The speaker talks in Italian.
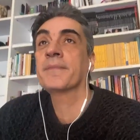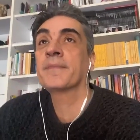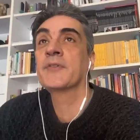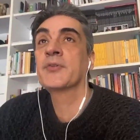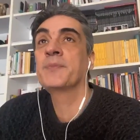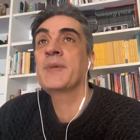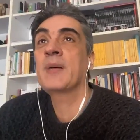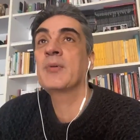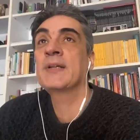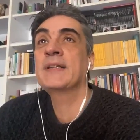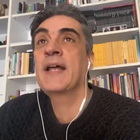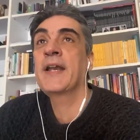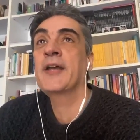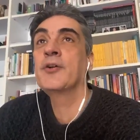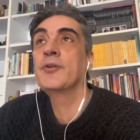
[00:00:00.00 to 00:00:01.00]
Mm, dobbiamo
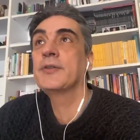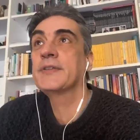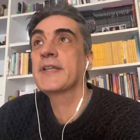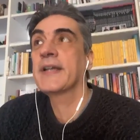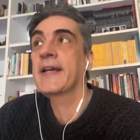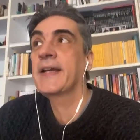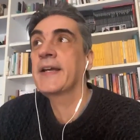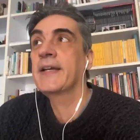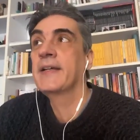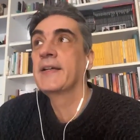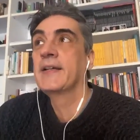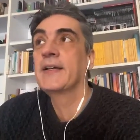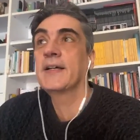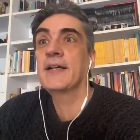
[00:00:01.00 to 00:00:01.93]
andare oltre